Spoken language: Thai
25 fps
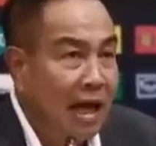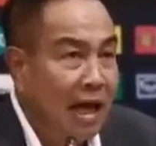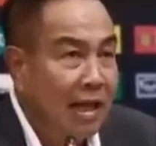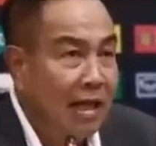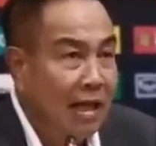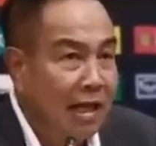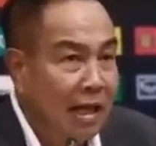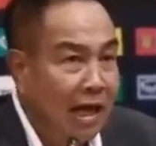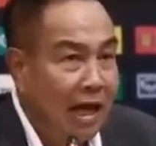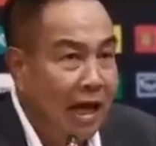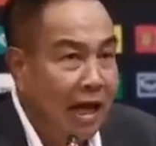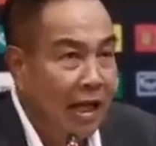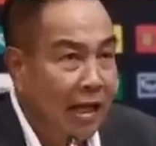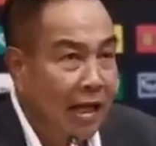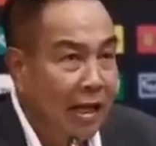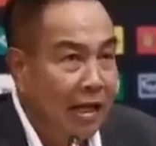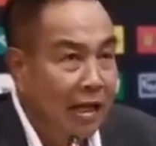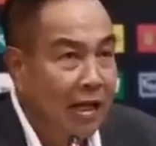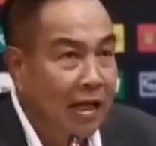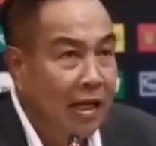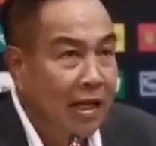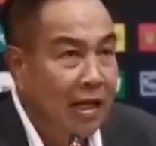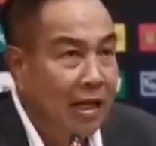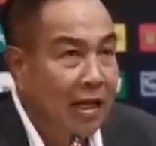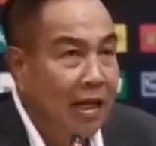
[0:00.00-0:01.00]
นายกประเทศ
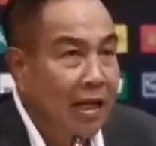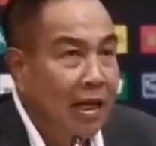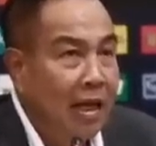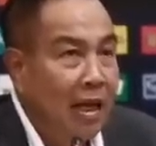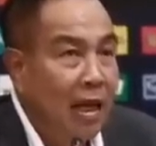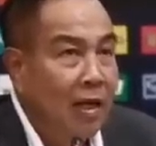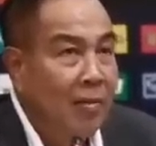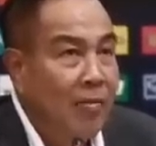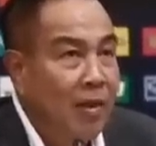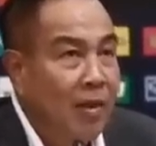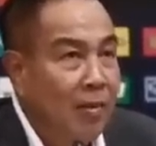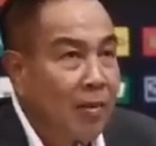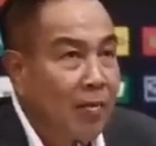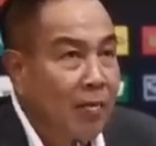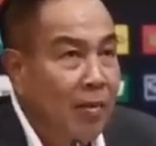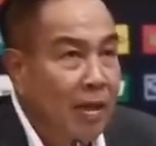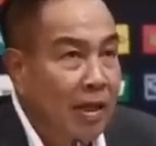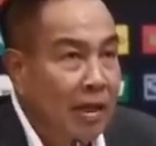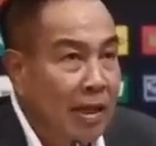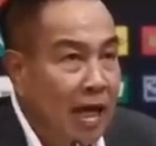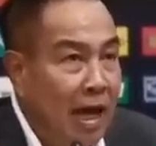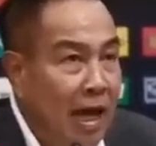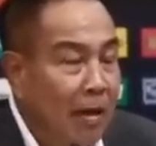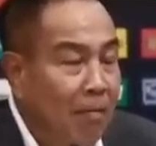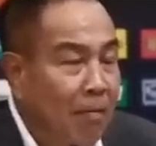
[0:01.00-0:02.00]
จะได้เป็นหรือเปล่าเนี่ยไม่รู้
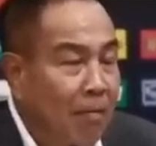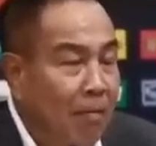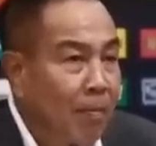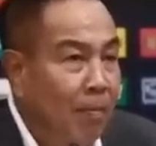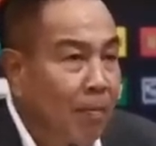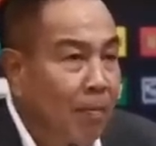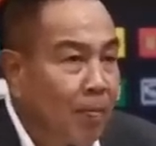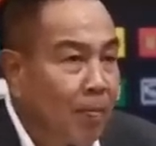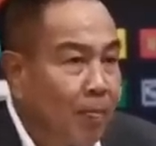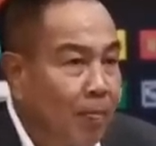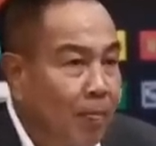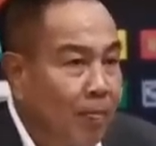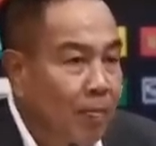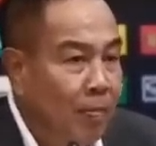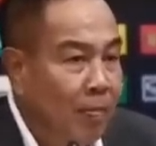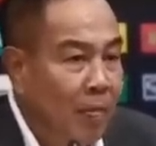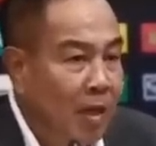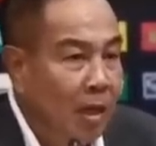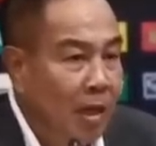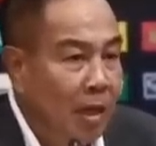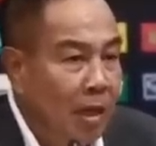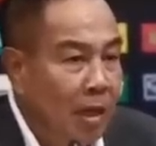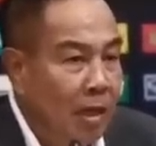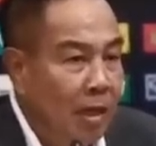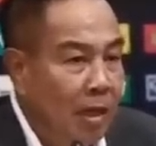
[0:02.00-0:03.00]
แต่ว่าคนคุมกี
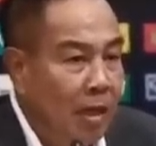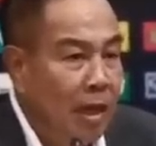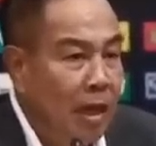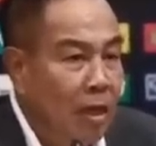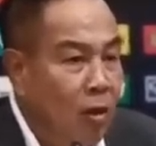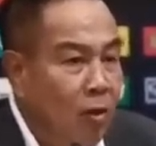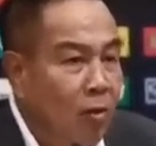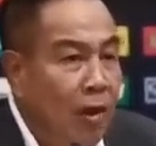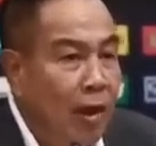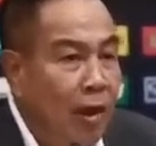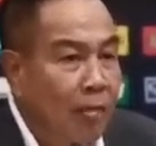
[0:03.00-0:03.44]
ฬาเนี่ยพ